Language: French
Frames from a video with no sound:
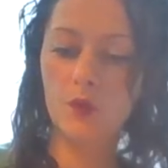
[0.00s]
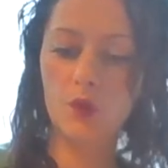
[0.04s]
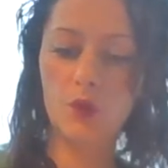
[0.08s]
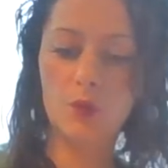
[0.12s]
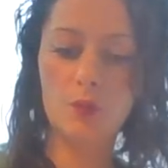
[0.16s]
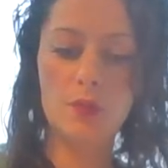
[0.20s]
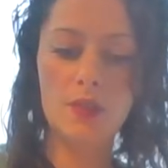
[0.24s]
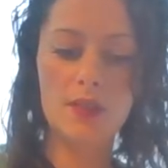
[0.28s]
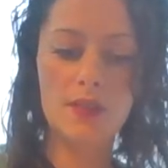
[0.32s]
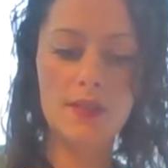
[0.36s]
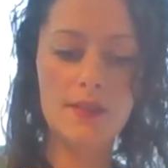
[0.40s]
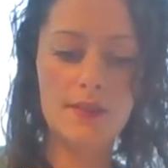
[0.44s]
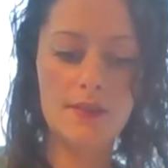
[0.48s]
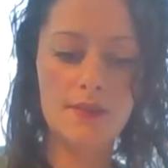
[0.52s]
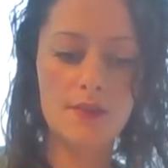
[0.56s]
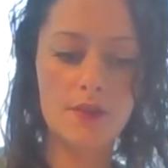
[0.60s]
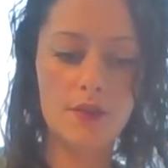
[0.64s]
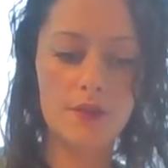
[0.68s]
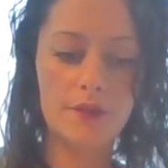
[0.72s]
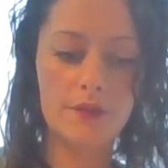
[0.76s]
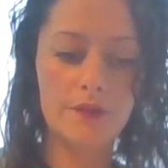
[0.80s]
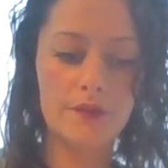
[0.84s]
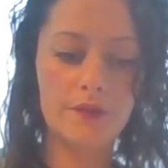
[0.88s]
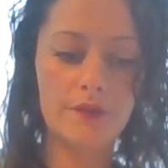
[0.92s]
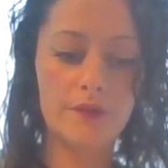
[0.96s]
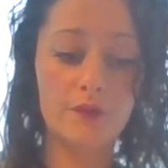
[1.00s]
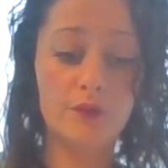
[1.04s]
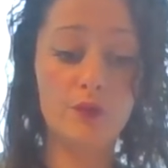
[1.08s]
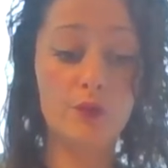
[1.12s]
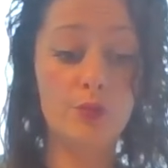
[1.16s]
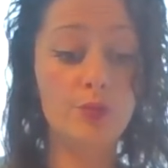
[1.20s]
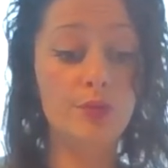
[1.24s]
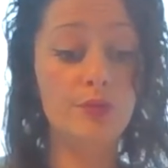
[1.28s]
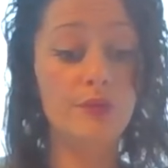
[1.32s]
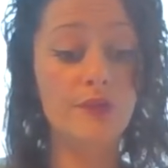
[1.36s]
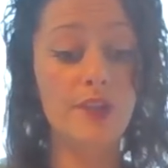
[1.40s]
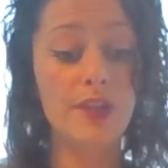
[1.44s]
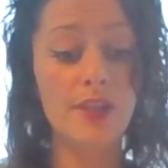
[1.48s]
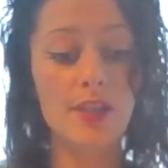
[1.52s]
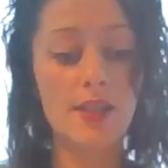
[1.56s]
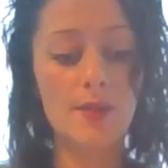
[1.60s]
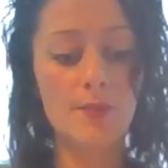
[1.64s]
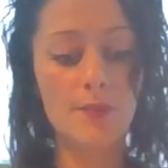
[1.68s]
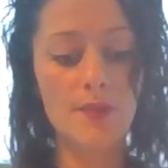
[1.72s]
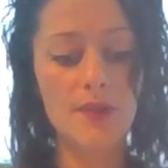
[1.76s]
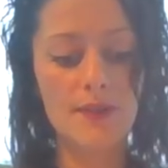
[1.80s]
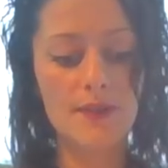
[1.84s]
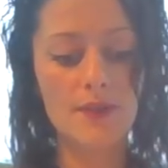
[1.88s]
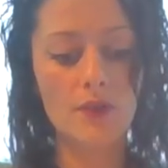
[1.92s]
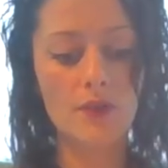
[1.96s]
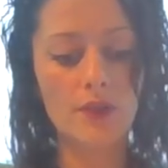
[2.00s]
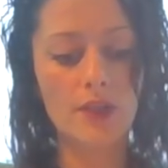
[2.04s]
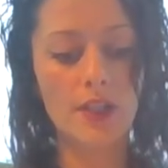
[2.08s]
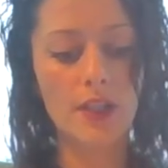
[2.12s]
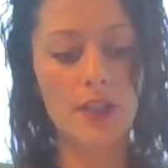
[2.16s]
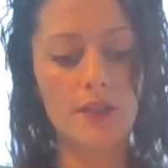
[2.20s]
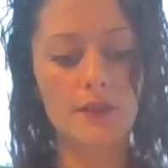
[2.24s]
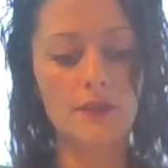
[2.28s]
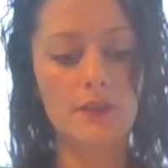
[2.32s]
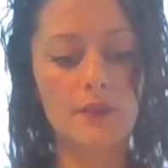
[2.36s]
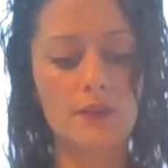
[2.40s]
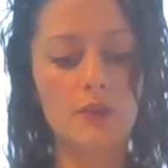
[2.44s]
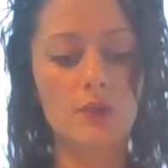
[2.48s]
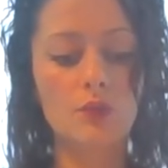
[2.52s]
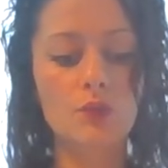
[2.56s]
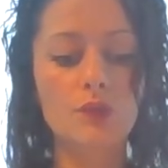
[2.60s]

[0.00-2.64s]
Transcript: 2019. Vous pouvez aimer sans crainte.